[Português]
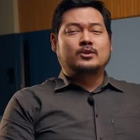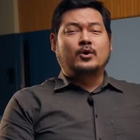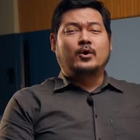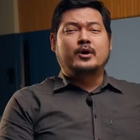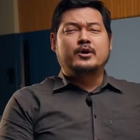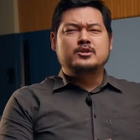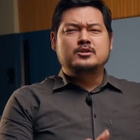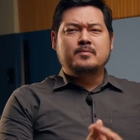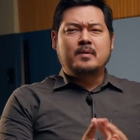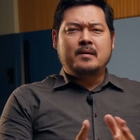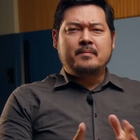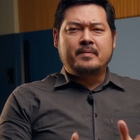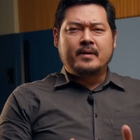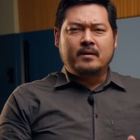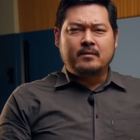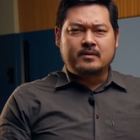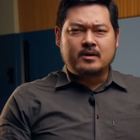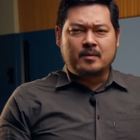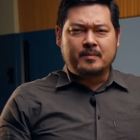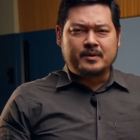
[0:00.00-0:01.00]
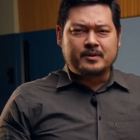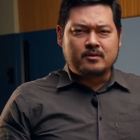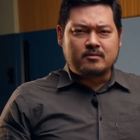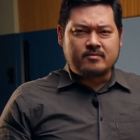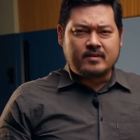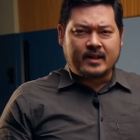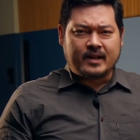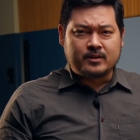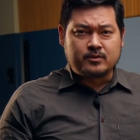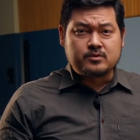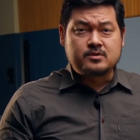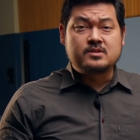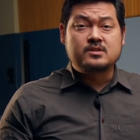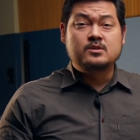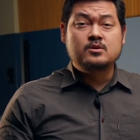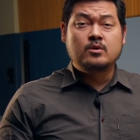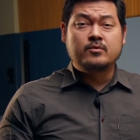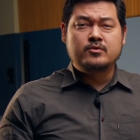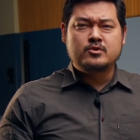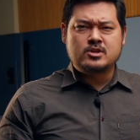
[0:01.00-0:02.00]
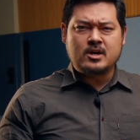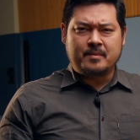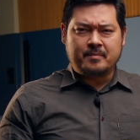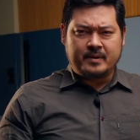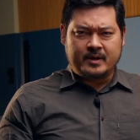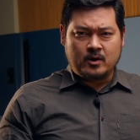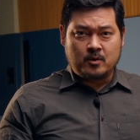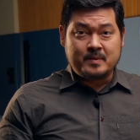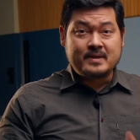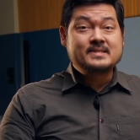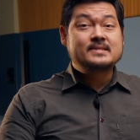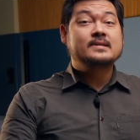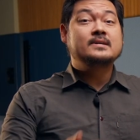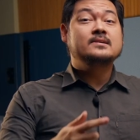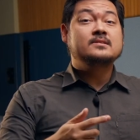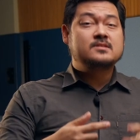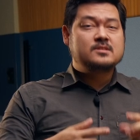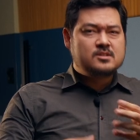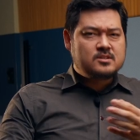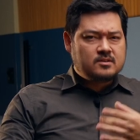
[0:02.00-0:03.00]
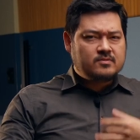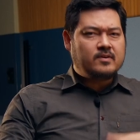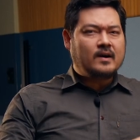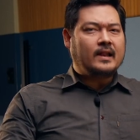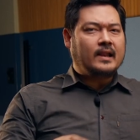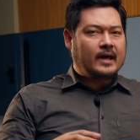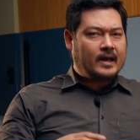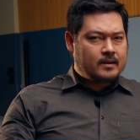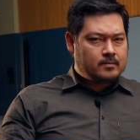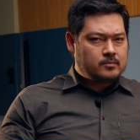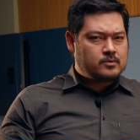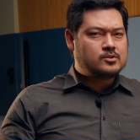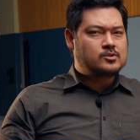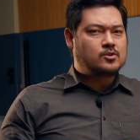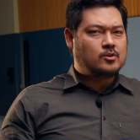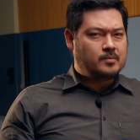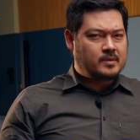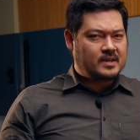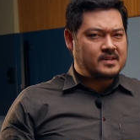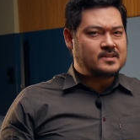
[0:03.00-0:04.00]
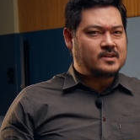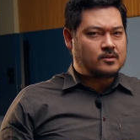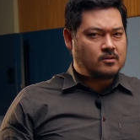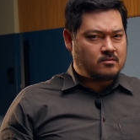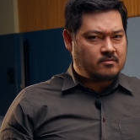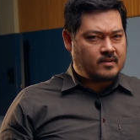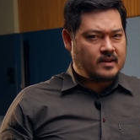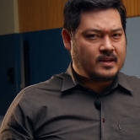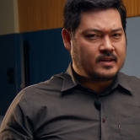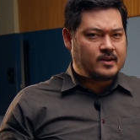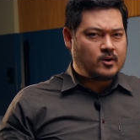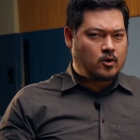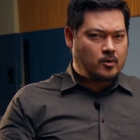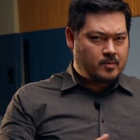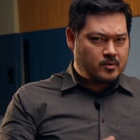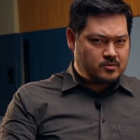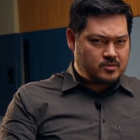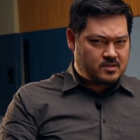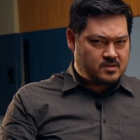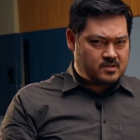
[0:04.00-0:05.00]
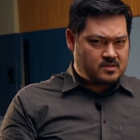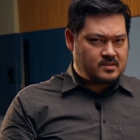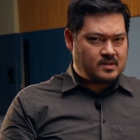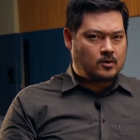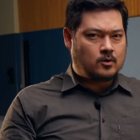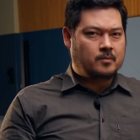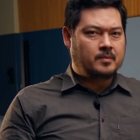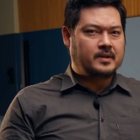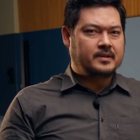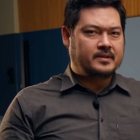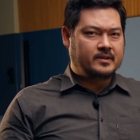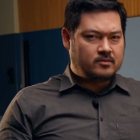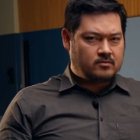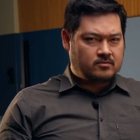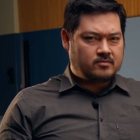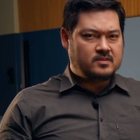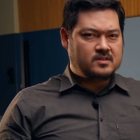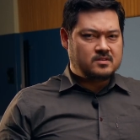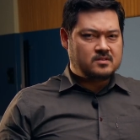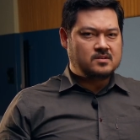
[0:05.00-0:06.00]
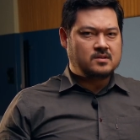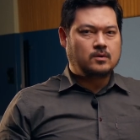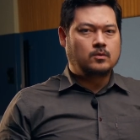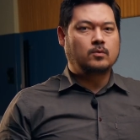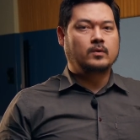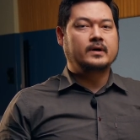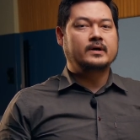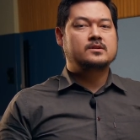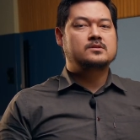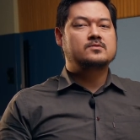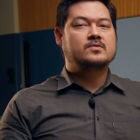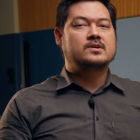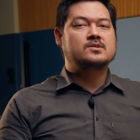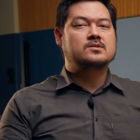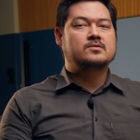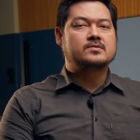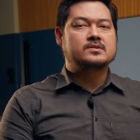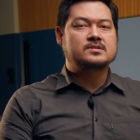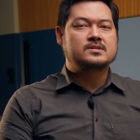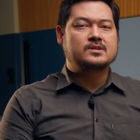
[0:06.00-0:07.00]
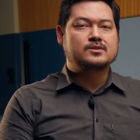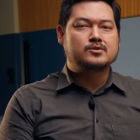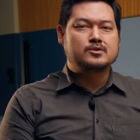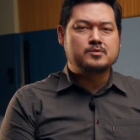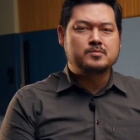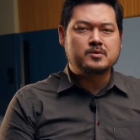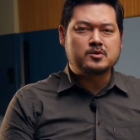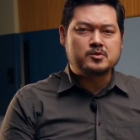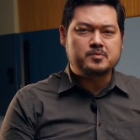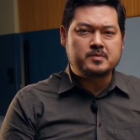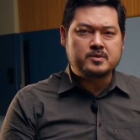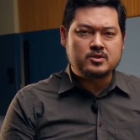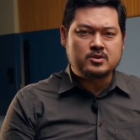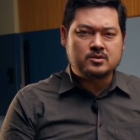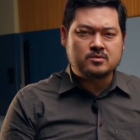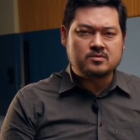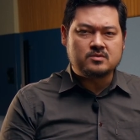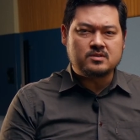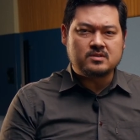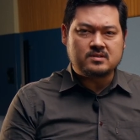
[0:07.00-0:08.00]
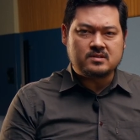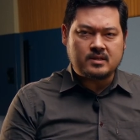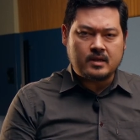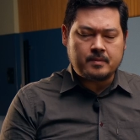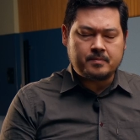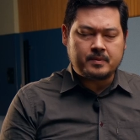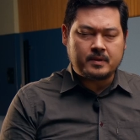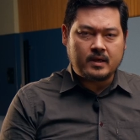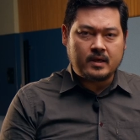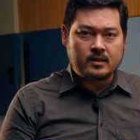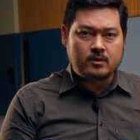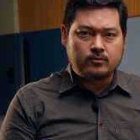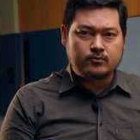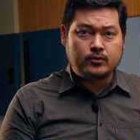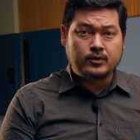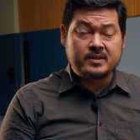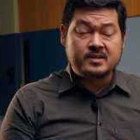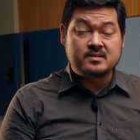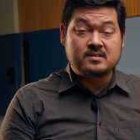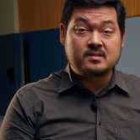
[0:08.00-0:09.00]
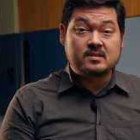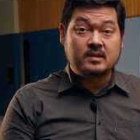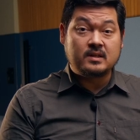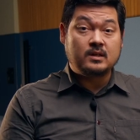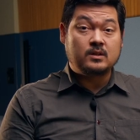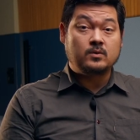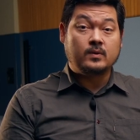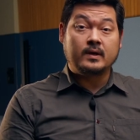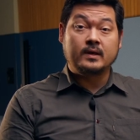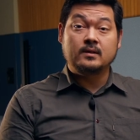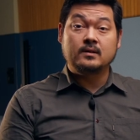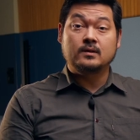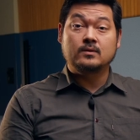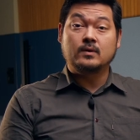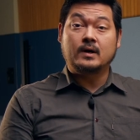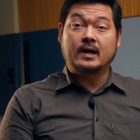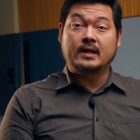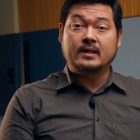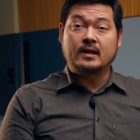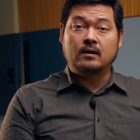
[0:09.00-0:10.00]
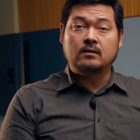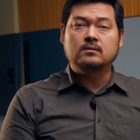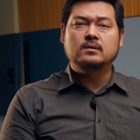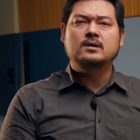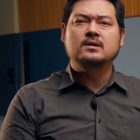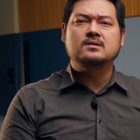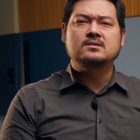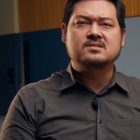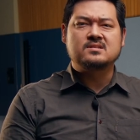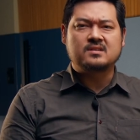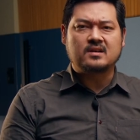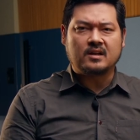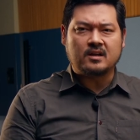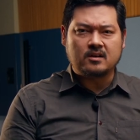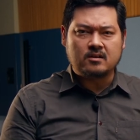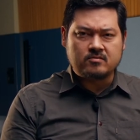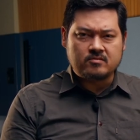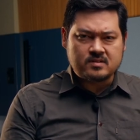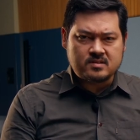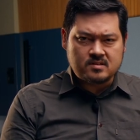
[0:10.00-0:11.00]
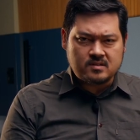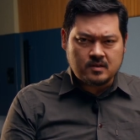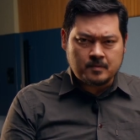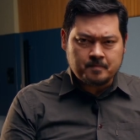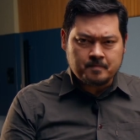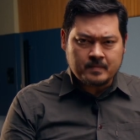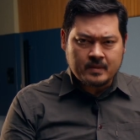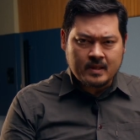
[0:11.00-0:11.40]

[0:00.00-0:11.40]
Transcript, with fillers: Torre de Babel, que é uma novela do Silvio de Abreu, mas antes de falarmos sobre essa novela, que como eu disse está completando 25 anos, faço a vocês os meus pedidos de sempre. Quem não for inscrito ainda no canal, inscreva-se.